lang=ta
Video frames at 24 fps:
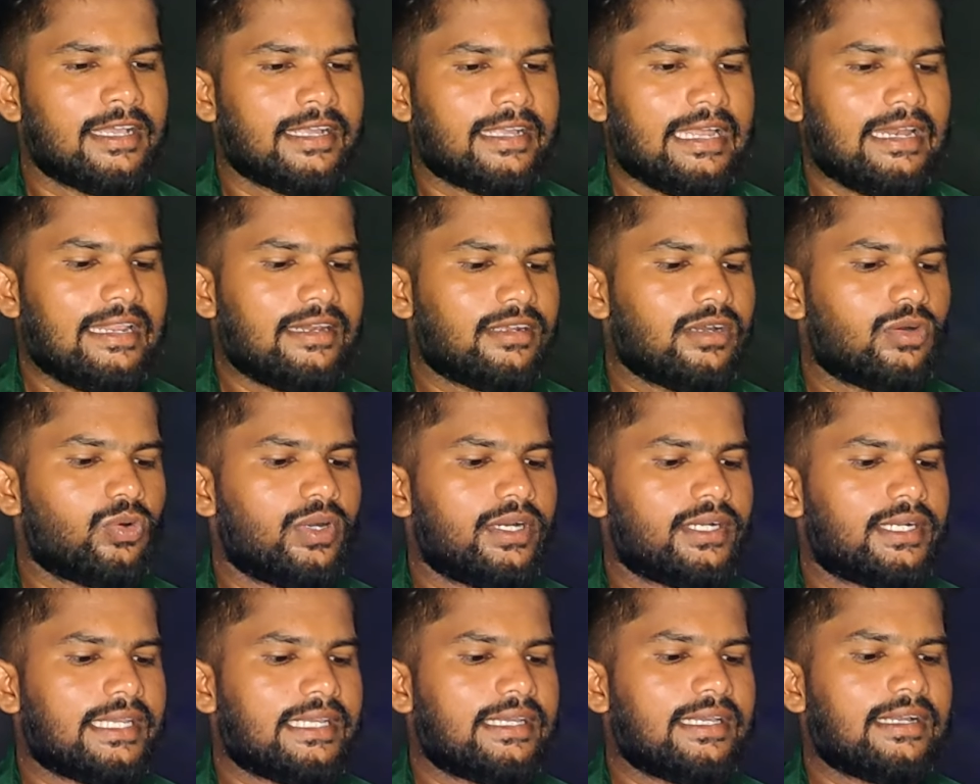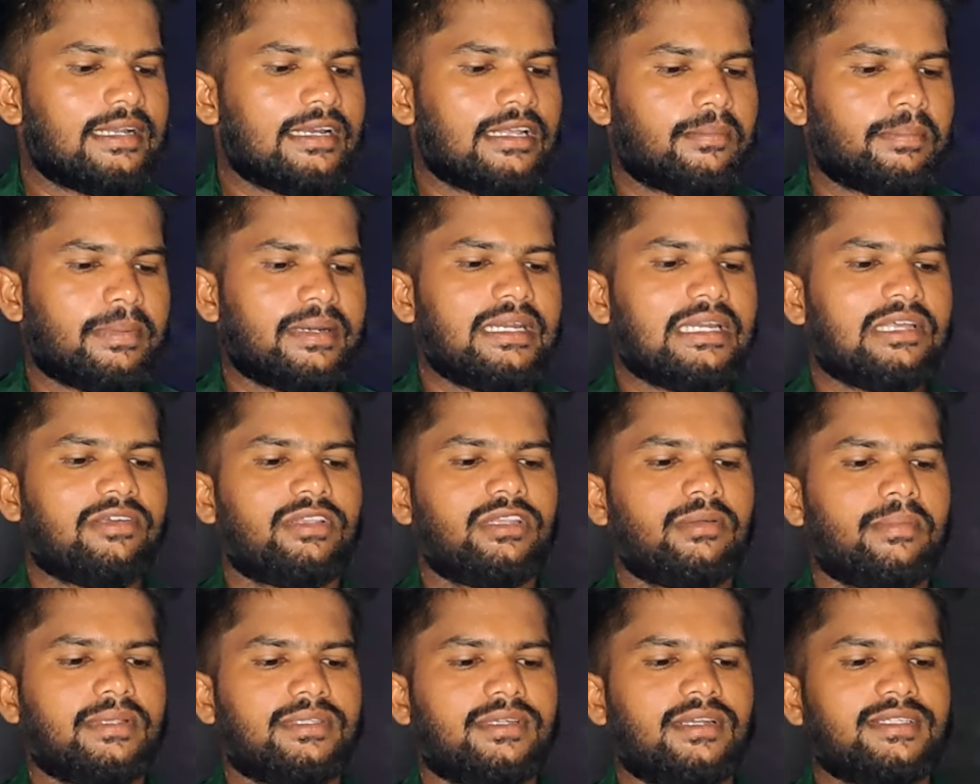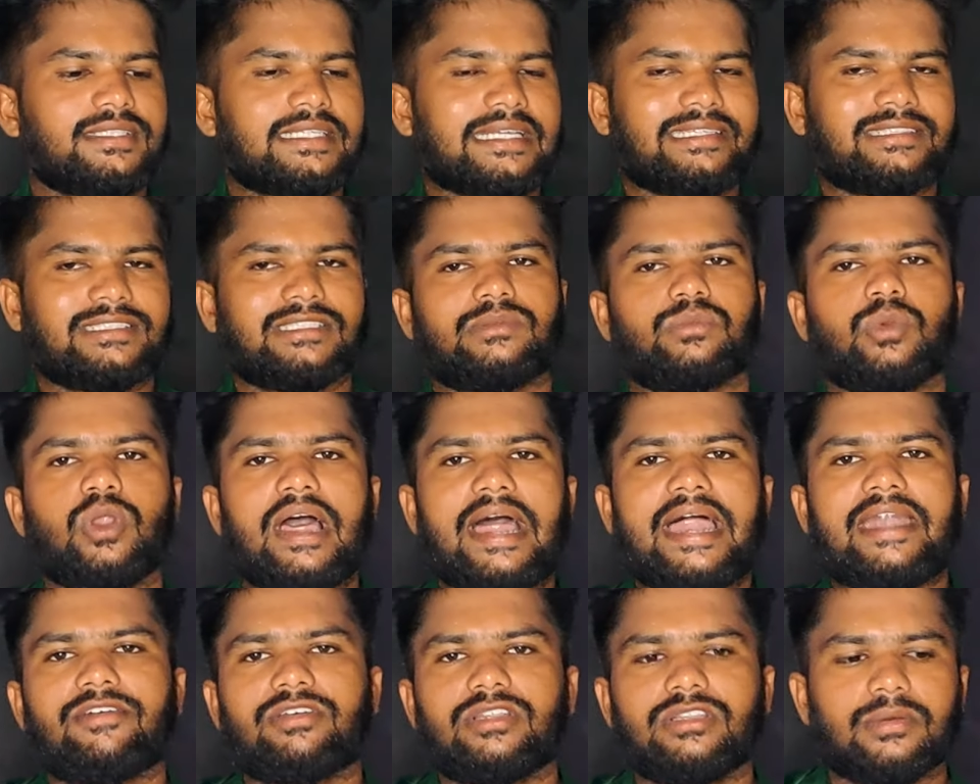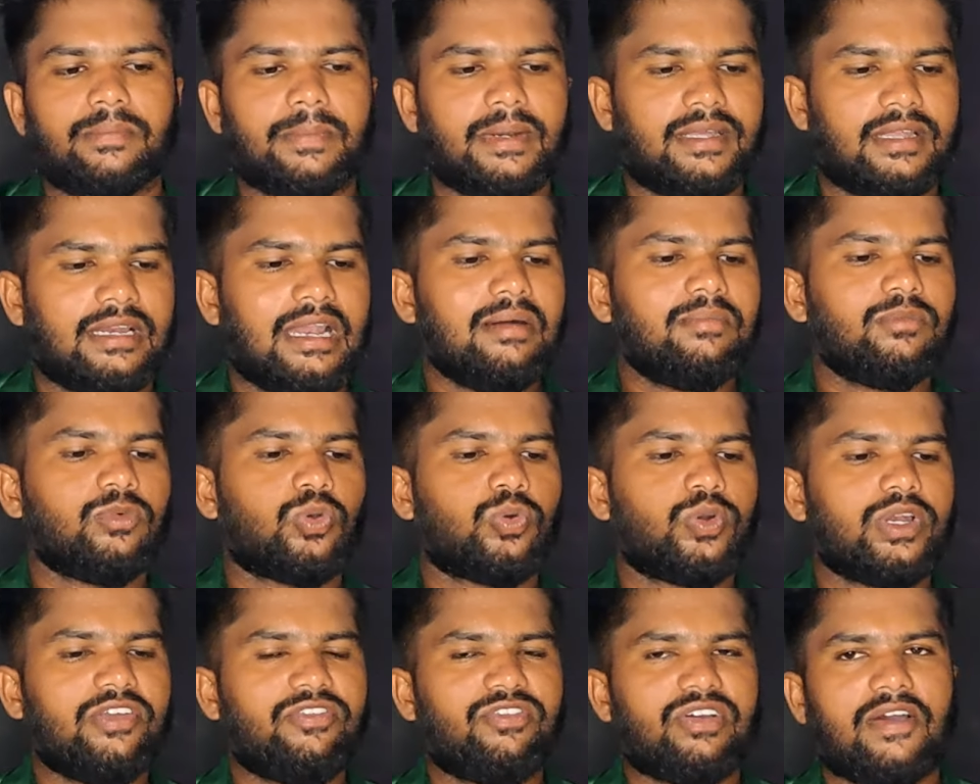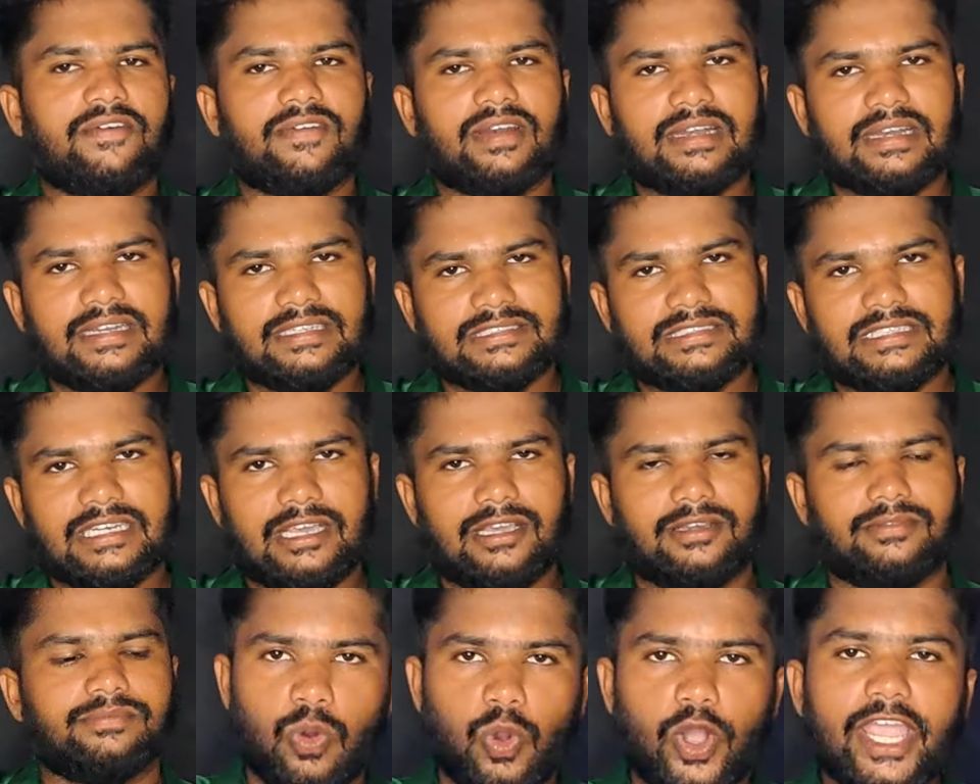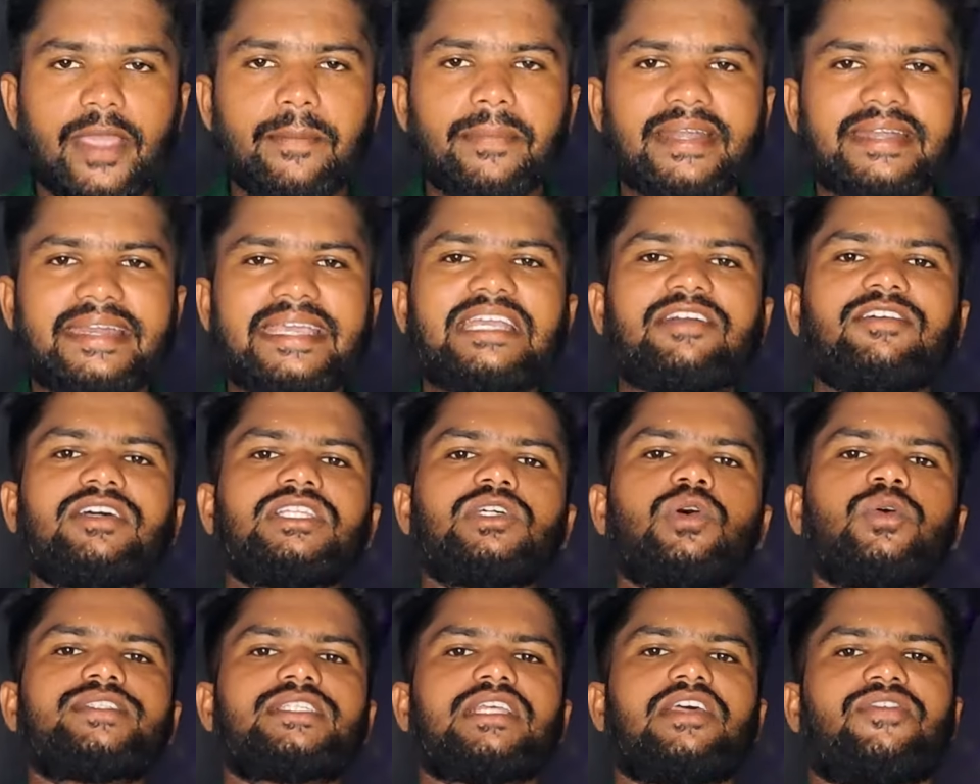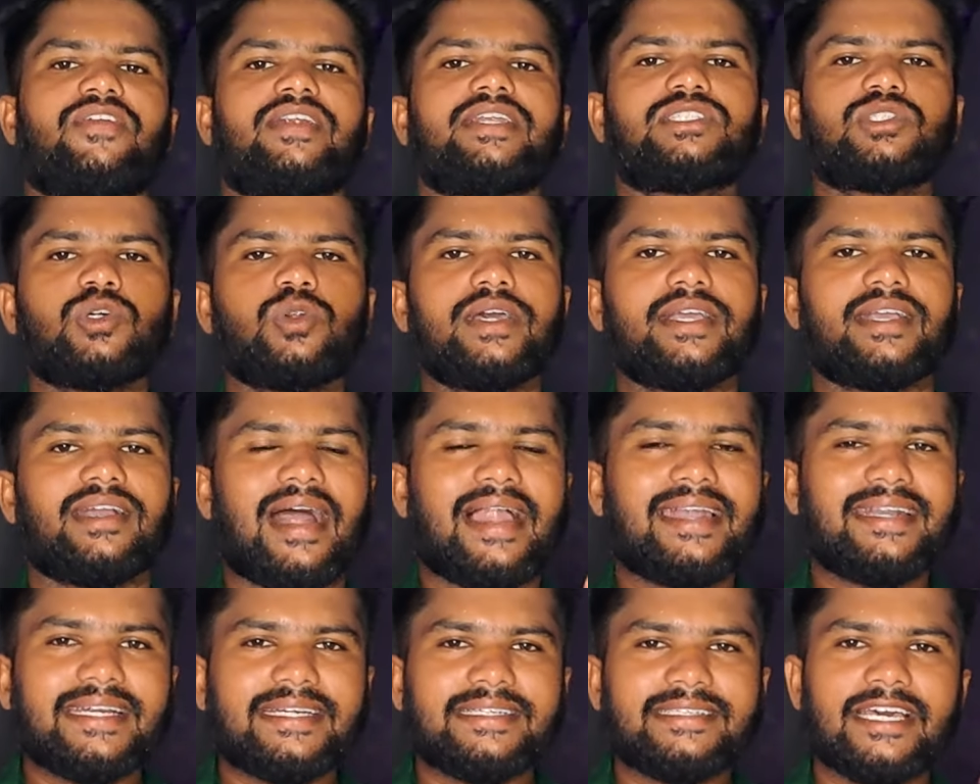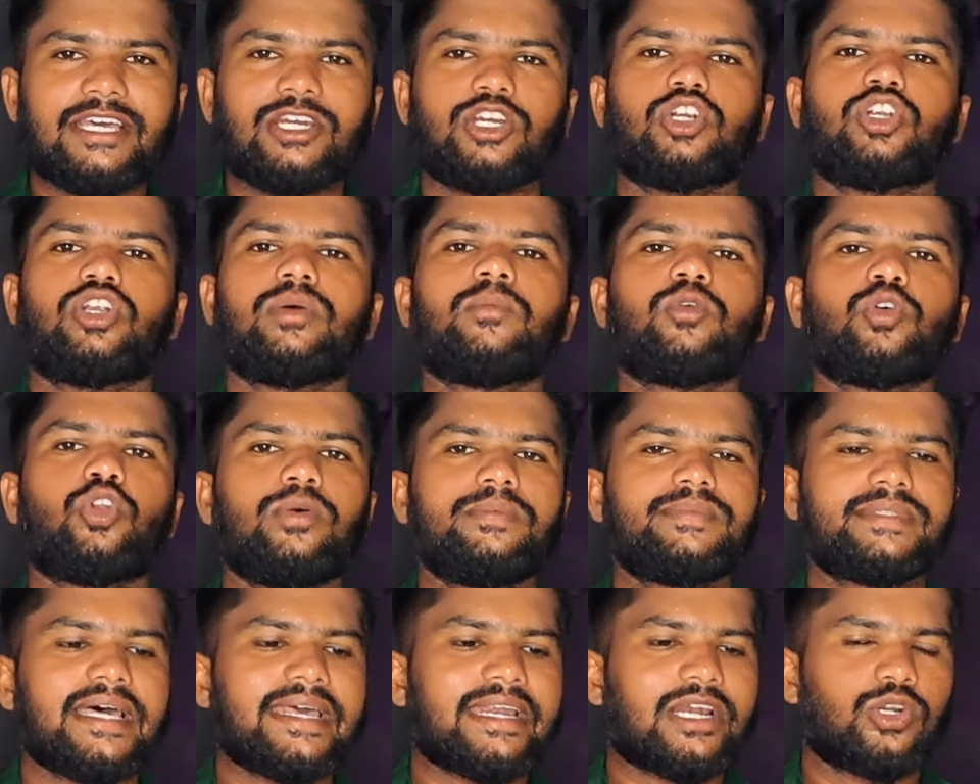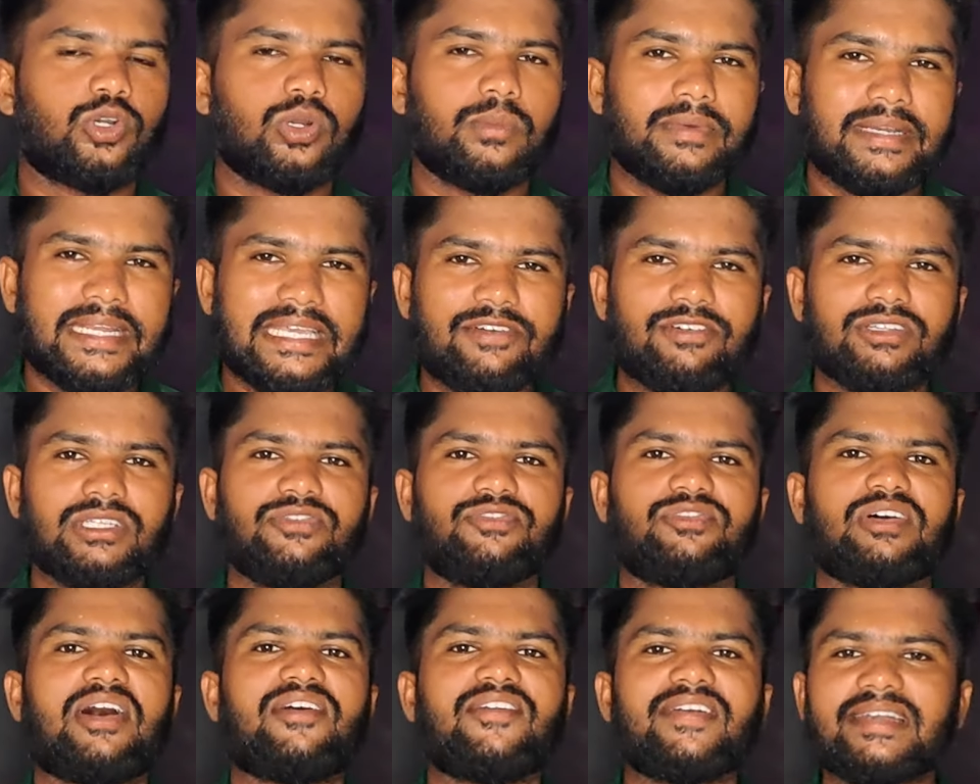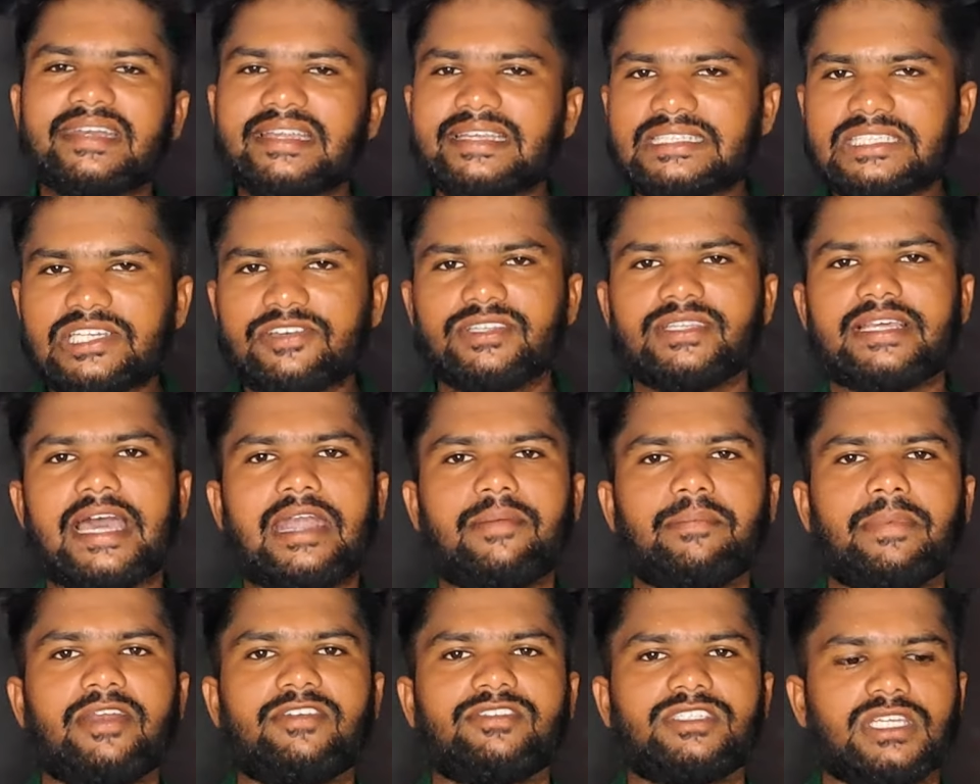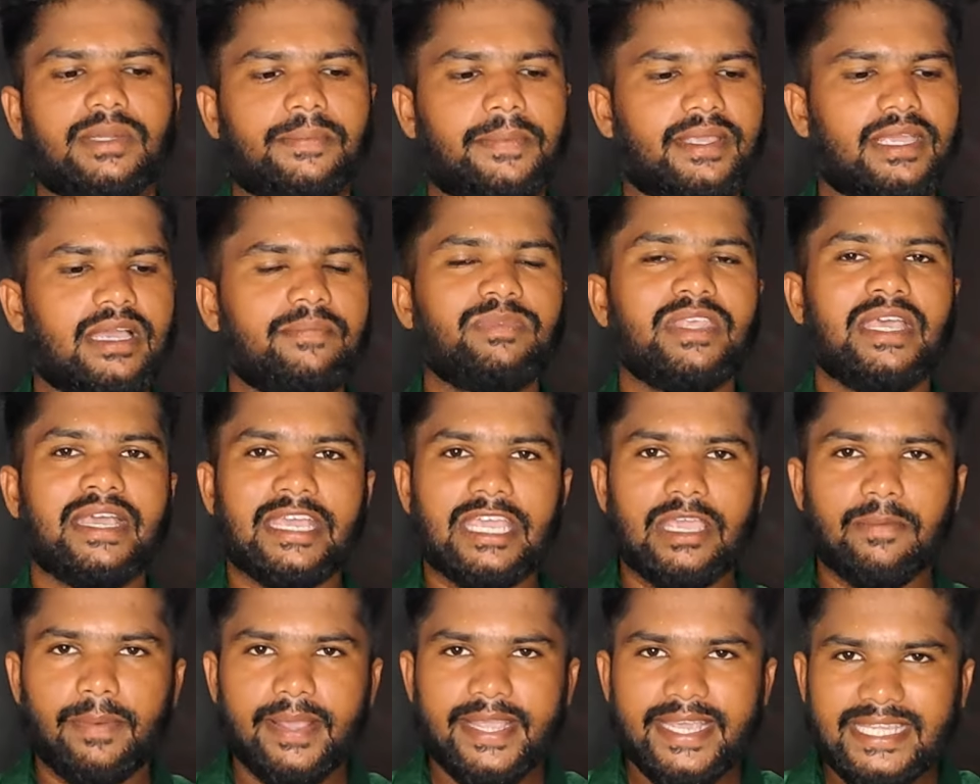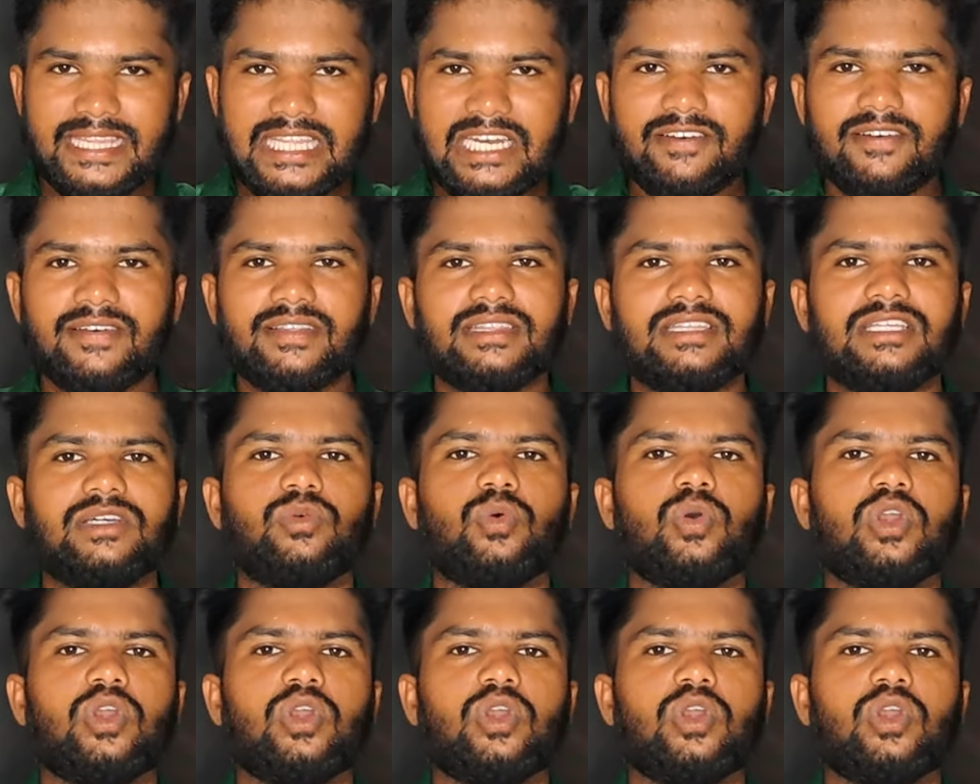கீழே இருக்கக்கூடிய டிக்கை கிளிக் பண்ணி நீங்கள் வந்து பார்த்தீங்கன்னா சக்ஸஸ்ஃபுல்லாக ஆட் வந்து பண்ணிக்கலாம் உங்களுடைய ஃபேவரட் லிஸ்ட்ல ஓகே இப்போ நீங்கள் வந்து ஒரு சில ஃப்ரெண்ட்ஸோட காண்டாக்டாக இருக்கட்டும் குரூப்ஸாக இருக்கட்டும் நீங்கள் வந்து ஃபேவரட் லிஸ்ட் வந்து ஆட் பண்ணி வச்சிருப்பீங்க இப்போ இதில் வந்து